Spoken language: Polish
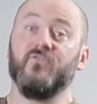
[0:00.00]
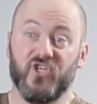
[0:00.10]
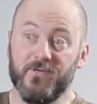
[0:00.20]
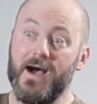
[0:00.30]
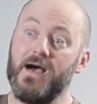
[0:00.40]

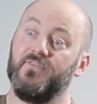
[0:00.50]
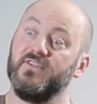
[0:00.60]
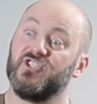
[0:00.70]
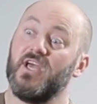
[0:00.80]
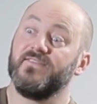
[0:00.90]
Zima,
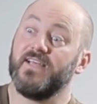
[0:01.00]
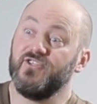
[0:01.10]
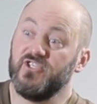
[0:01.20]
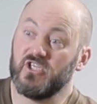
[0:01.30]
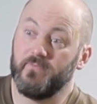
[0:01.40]
więc trzeba
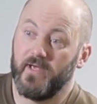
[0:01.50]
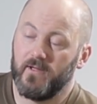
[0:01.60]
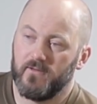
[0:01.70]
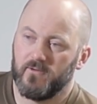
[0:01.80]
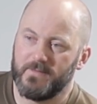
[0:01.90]
wsadzić
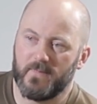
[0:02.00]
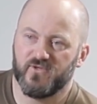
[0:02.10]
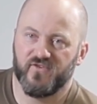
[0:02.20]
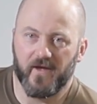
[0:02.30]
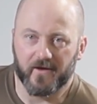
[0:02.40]
sobie, tam
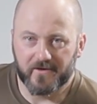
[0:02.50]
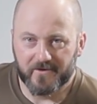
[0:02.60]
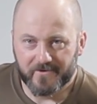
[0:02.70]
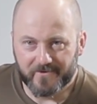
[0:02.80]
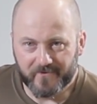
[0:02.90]
mam dźwięk,
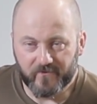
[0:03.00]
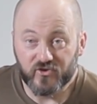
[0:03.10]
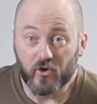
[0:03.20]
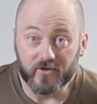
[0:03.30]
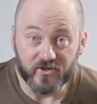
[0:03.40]

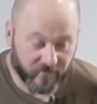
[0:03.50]
wyciągnę